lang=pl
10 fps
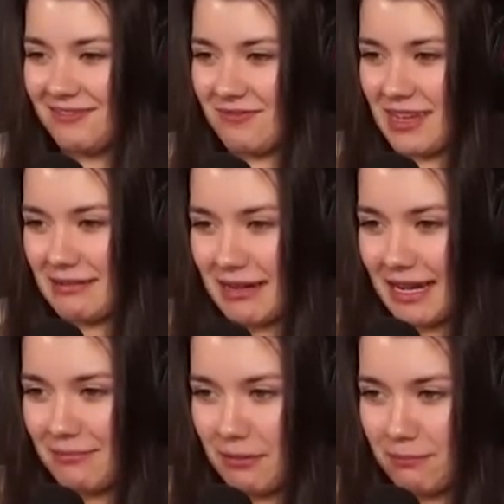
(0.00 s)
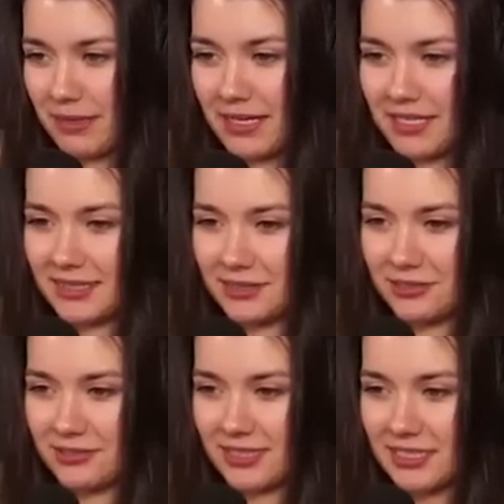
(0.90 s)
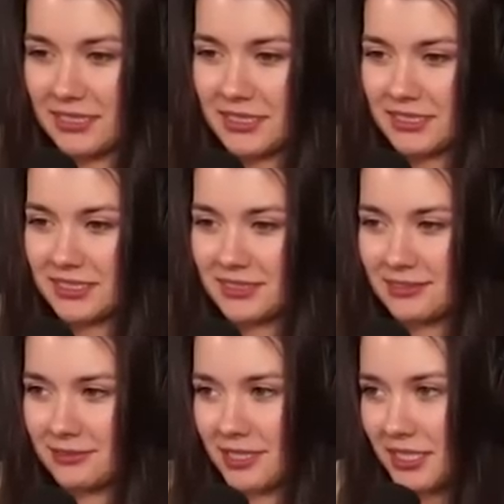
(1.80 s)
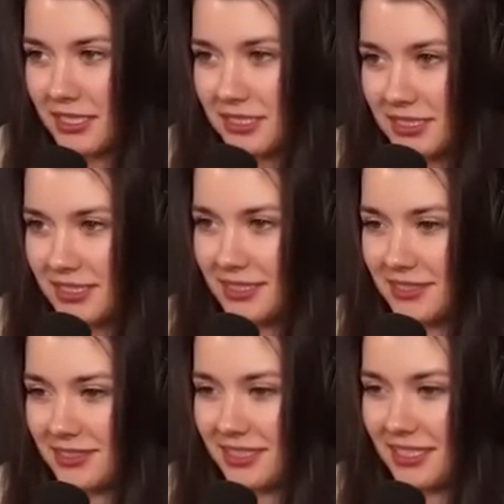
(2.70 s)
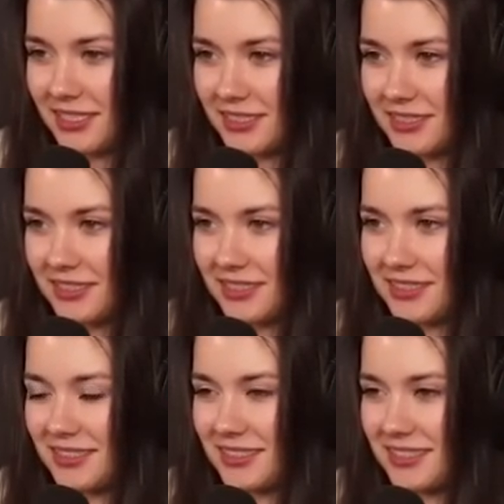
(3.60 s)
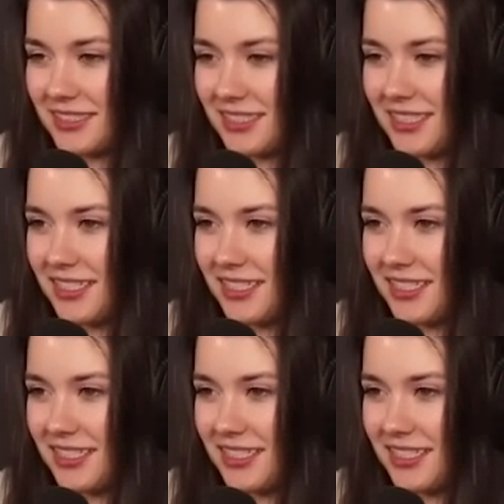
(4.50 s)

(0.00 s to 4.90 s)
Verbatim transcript: Miała baba. okay. Indora, Indora, Indora. Ale jak ci idzie?